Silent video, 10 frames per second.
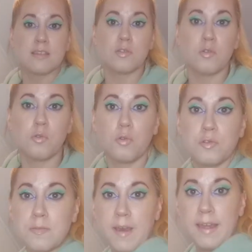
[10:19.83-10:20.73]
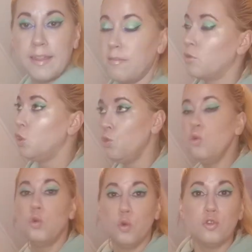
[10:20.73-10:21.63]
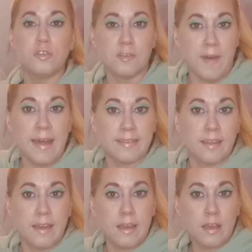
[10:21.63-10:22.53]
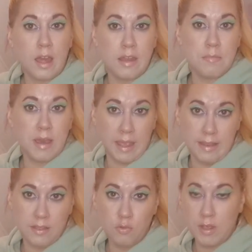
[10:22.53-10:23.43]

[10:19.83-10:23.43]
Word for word: So, nun gut weiter. Nun gut weiter, ja, ich kann nicht mehr reden.